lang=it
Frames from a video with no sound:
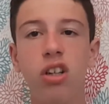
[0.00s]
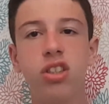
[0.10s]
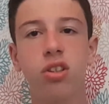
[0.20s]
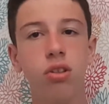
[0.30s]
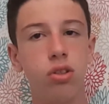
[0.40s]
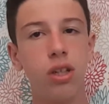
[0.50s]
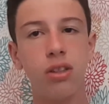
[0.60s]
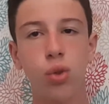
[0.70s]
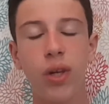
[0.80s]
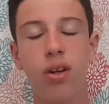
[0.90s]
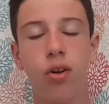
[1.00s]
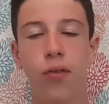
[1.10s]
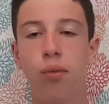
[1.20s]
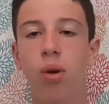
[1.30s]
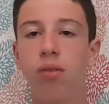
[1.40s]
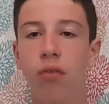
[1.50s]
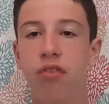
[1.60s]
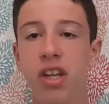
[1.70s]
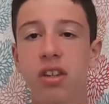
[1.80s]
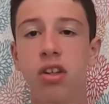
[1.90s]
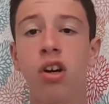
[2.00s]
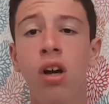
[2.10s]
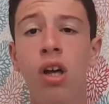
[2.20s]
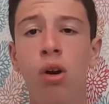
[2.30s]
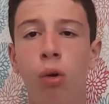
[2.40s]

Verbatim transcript: oggi sono tornato qui con un nuovo video